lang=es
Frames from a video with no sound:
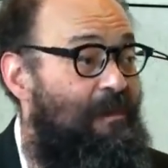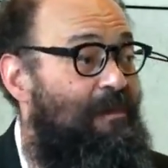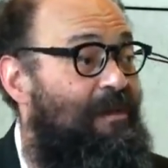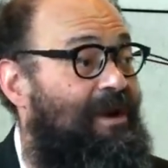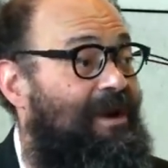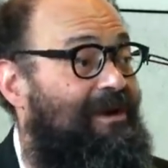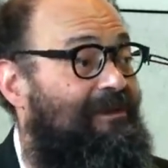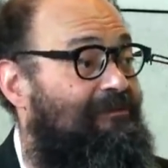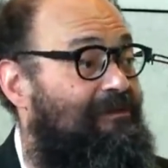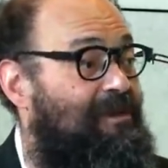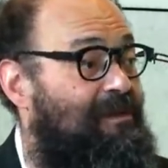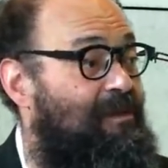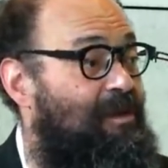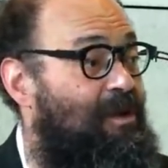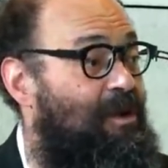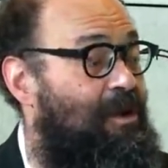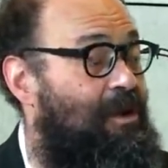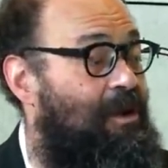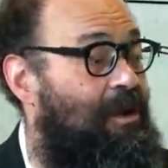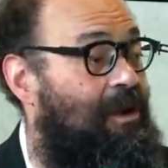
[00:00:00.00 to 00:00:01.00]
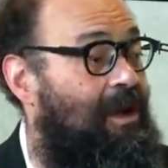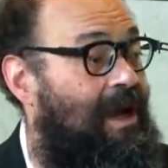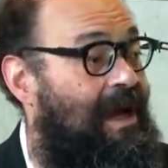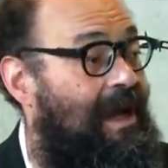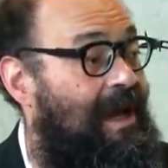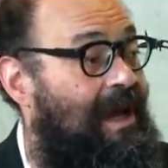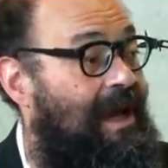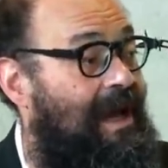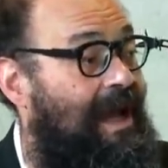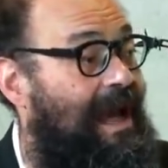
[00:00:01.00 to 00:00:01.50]
porque fuimos
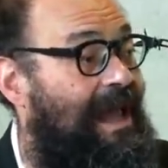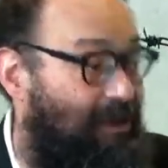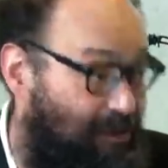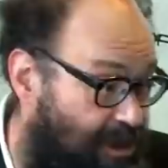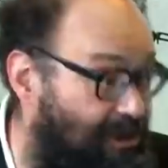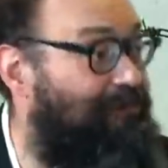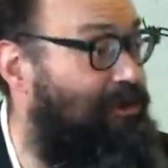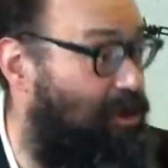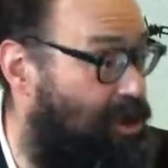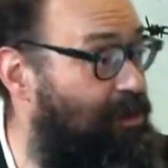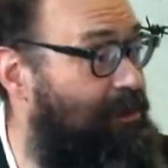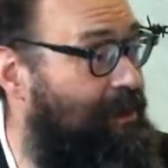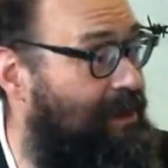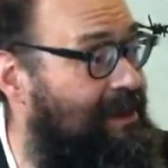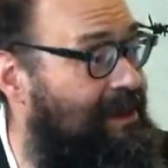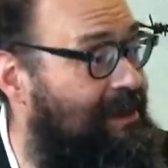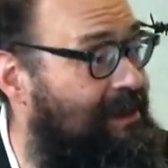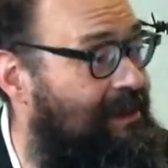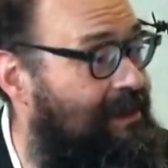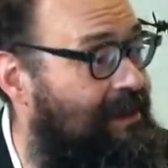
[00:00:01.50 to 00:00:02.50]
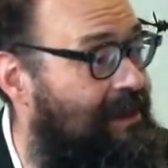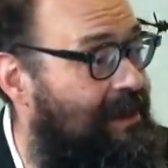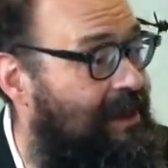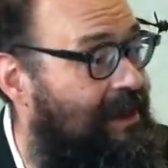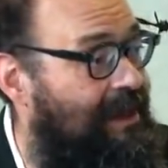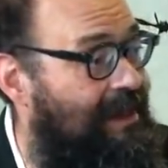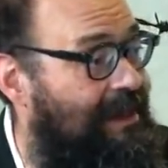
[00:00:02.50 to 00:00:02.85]
al Golfo Comedy mm.